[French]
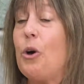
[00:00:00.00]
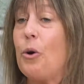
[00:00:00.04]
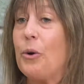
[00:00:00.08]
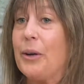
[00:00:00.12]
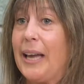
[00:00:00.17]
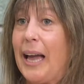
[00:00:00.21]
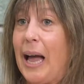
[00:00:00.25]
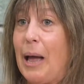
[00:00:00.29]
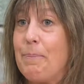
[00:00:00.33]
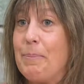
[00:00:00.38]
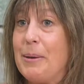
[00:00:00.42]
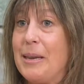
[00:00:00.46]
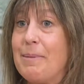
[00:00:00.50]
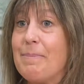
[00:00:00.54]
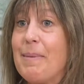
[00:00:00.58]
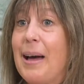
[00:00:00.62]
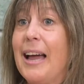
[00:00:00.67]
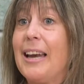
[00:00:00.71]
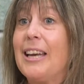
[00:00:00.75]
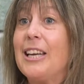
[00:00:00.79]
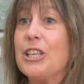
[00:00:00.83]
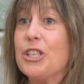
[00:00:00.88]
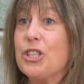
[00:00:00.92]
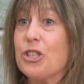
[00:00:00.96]
Donc,
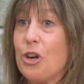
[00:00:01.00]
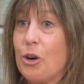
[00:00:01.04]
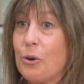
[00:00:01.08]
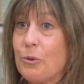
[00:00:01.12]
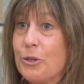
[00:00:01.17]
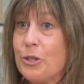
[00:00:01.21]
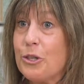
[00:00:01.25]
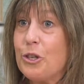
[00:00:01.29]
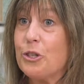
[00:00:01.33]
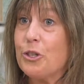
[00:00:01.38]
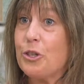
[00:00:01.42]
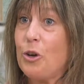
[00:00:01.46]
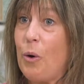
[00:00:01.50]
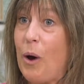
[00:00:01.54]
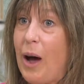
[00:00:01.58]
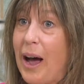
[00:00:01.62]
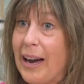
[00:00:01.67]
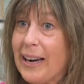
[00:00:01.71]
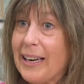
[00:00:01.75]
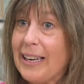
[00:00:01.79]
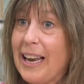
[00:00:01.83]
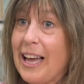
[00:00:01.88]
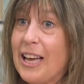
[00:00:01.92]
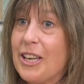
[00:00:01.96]
rapidement, les choses se sont
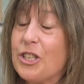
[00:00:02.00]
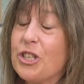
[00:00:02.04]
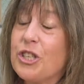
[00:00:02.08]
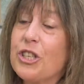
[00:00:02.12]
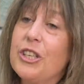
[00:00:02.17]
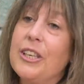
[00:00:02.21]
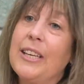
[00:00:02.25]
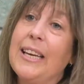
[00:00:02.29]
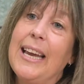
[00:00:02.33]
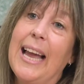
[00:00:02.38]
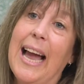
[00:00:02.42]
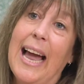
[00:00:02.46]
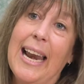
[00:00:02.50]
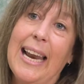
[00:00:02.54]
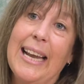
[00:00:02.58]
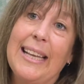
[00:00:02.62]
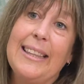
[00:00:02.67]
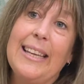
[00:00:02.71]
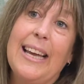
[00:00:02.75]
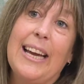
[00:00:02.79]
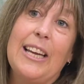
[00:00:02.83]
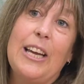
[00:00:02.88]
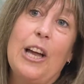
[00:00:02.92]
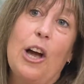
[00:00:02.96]
enclenchées et à
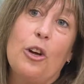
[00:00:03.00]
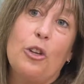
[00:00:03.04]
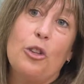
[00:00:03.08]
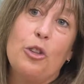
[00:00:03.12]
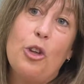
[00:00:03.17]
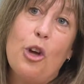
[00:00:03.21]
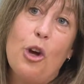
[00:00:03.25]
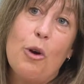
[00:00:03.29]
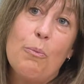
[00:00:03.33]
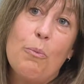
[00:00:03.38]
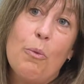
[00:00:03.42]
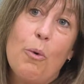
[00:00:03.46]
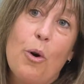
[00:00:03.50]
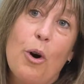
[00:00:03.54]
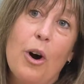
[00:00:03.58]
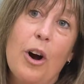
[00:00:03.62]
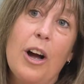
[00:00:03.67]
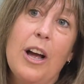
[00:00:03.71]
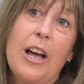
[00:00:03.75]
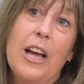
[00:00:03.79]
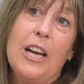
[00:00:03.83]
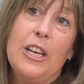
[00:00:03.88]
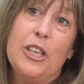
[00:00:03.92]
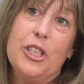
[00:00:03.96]
l'intérieur d'un mois,
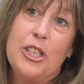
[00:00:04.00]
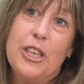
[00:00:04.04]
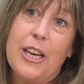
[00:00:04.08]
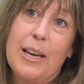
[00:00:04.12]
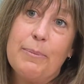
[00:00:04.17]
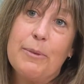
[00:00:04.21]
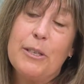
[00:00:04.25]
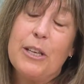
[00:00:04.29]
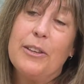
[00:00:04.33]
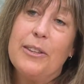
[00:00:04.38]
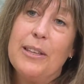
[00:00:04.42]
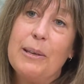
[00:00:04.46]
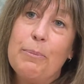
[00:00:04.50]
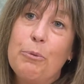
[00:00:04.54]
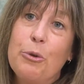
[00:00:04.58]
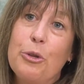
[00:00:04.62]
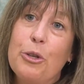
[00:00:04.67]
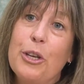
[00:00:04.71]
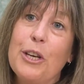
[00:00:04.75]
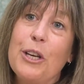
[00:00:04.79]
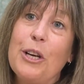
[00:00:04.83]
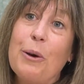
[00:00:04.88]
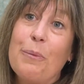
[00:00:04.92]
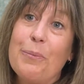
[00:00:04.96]
CHEMS a
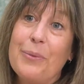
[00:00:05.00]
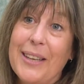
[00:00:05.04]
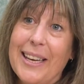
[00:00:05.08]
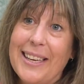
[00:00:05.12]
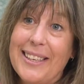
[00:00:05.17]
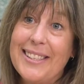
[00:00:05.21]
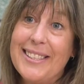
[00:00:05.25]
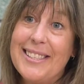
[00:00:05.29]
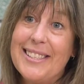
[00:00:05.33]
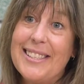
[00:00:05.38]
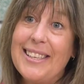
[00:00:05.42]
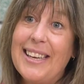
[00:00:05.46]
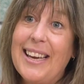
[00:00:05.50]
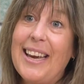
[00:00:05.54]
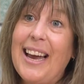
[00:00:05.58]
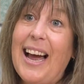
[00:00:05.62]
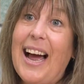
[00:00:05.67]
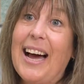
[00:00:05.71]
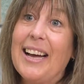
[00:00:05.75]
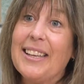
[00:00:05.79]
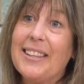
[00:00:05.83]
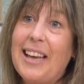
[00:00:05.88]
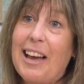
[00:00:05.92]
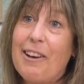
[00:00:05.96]
débuté comme technicien
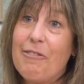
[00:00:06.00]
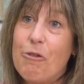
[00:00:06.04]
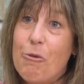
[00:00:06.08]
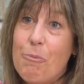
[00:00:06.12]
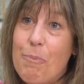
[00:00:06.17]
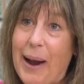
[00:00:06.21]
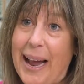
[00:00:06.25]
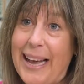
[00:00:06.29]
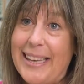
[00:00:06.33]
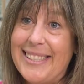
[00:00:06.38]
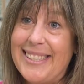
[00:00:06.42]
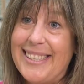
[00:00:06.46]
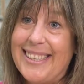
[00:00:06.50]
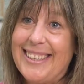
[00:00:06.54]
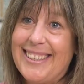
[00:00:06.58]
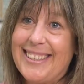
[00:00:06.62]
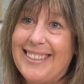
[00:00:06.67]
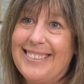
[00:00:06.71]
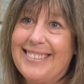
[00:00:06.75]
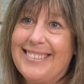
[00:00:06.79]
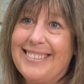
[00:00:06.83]
en travaux pratiques.